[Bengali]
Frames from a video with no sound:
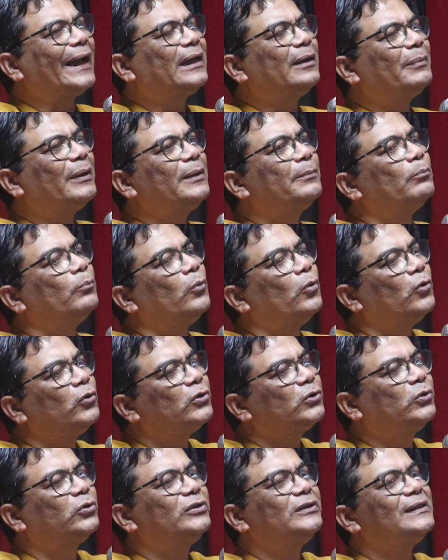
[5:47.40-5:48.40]
একেবারে
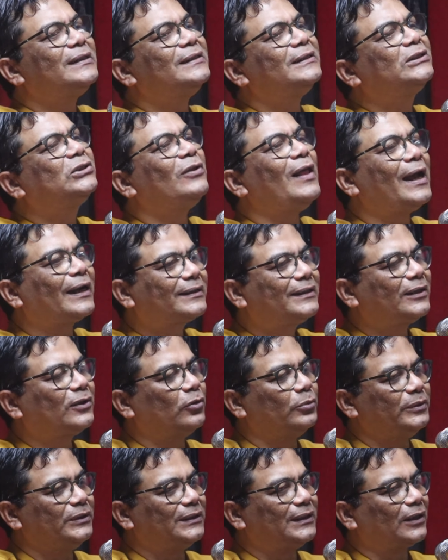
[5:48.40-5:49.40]
মোড় ঘুরিয়ে দিয়েছিল একটা
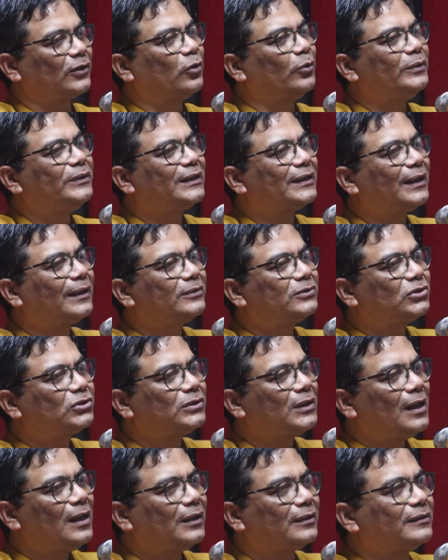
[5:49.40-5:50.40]
কবিতা কবিতাটার
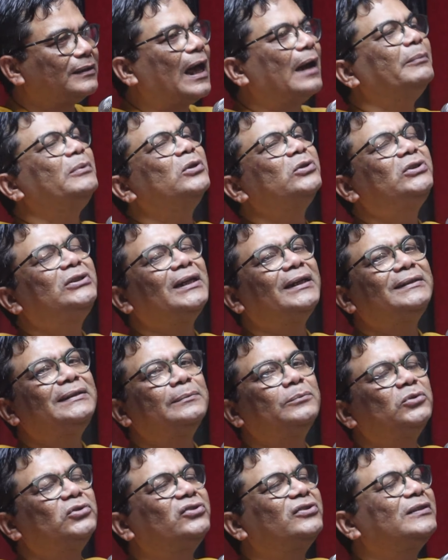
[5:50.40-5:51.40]
নামই হচ্ছে
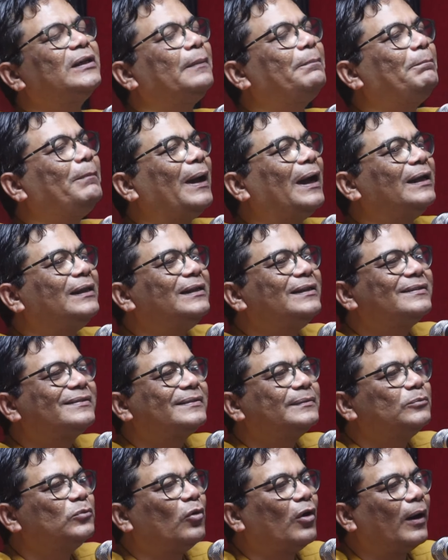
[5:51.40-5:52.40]
যে মুসে প্যালিস
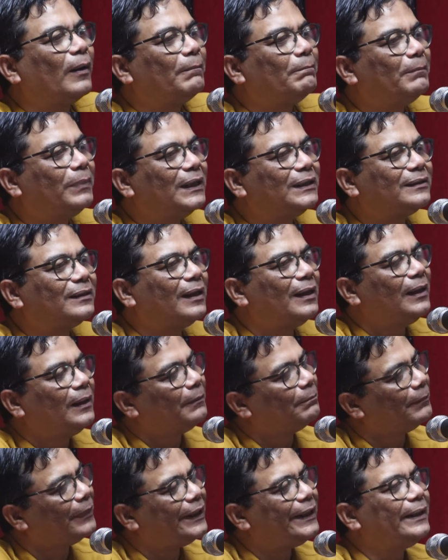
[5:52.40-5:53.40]
মুহাব্বত
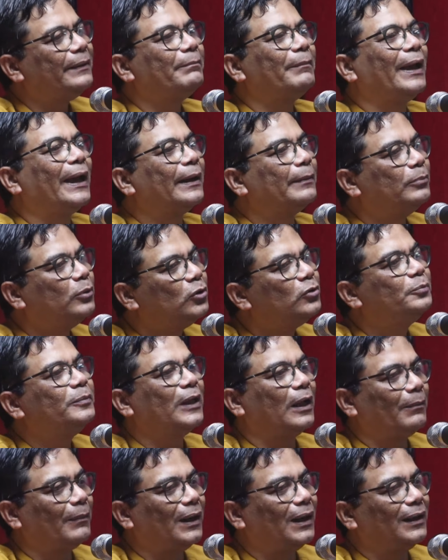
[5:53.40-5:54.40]
মেরে মেহবুব
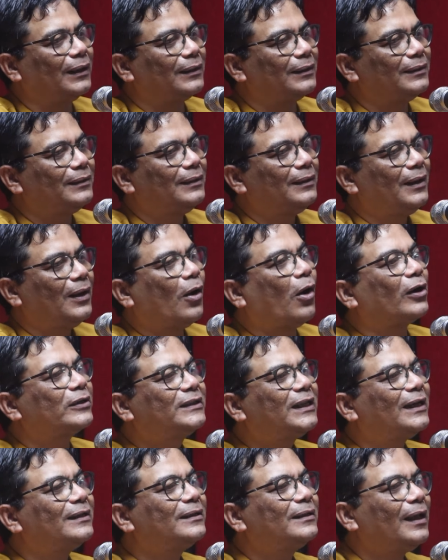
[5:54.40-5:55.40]
নামাং
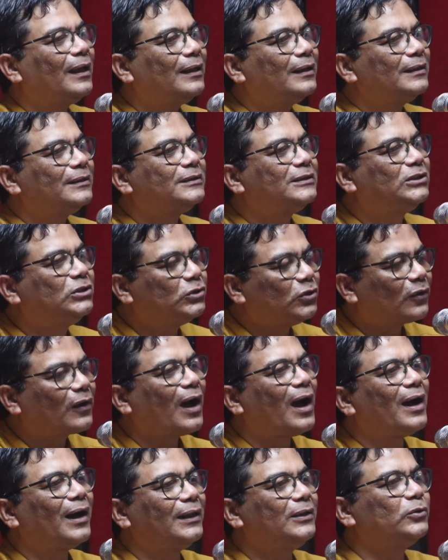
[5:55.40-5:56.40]
অর্থাৎ
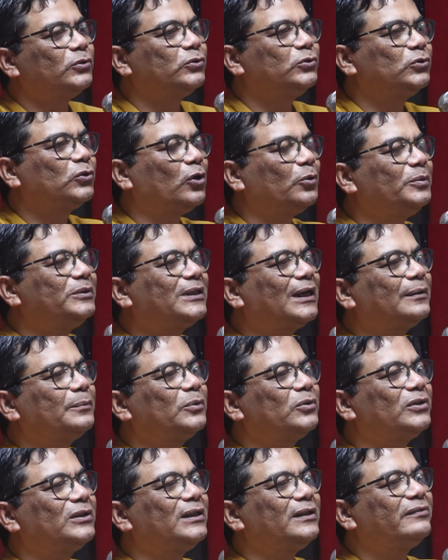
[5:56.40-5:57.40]
চিরকাল উর্দু কবিতার
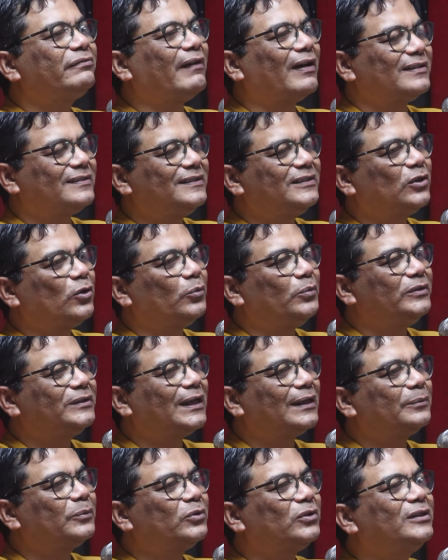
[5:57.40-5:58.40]
মধ্যে ফার্সি
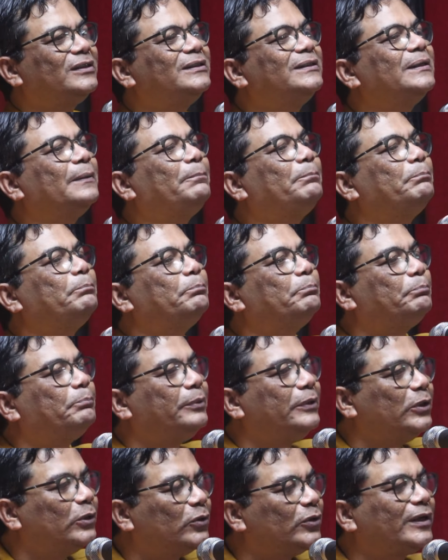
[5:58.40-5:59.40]
কবিতার মধ্যে যে
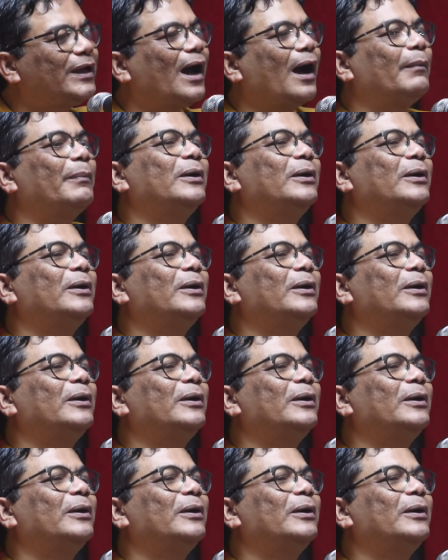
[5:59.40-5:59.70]
প্রিয়কে